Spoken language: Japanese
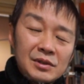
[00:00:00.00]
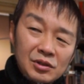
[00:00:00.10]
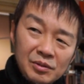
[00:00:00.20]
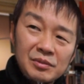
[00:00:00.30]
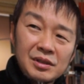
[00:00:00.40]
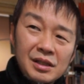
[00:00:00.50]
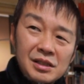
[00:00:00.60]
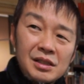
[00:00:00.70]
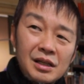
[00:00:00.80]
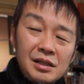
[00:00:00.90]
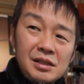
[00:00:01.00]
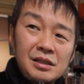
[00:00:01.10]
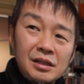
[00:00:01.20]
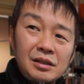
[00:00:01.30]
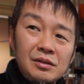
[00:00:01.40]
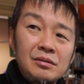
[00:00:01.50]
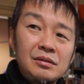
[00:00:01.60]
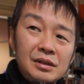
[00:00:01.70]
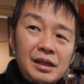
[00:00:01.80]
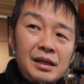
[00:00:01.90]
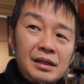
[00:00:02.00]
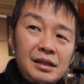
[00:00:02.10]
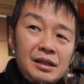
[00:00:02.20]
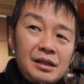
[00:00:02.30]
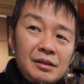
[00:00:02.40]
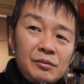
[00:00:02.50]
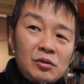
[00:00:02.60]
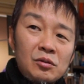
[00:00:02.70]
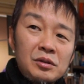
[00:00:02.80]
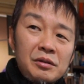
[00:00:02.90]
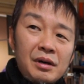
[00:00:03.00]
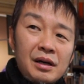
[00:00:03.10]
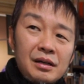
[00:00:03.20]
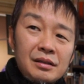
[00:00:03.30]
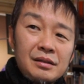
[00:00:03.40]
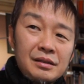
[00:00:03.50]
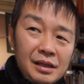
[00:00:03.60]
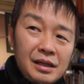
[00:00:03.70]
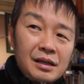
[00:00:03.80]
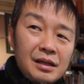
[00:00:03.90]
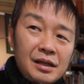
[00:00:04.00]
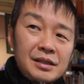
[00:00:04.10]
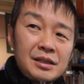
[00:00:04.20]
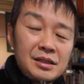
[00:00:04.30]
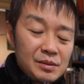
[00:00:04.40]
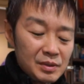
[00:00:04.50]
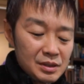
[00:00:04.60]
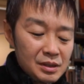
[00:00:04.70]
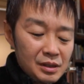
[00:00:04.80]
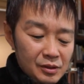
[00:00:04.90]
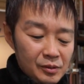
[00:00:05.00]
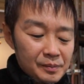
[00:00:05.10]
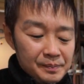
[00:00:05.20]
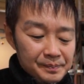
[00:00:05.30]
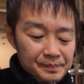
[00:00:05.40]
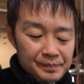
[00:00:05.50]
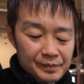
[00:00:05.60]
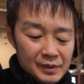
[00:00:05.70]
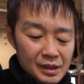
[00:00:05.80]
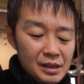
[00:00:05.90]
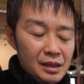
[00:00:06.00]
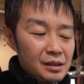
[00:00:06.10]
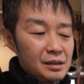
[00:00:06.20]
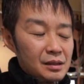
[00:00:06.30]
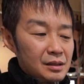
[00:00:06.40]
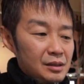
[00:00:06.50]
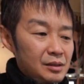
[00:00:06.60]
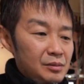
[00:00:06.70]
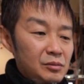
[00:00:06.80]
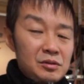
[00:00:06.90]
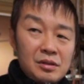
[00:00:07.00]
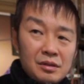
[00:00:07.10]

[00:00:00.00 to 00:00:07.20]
ちょっと難しい話になってくるんでもうここではね解説しませんけどただもう、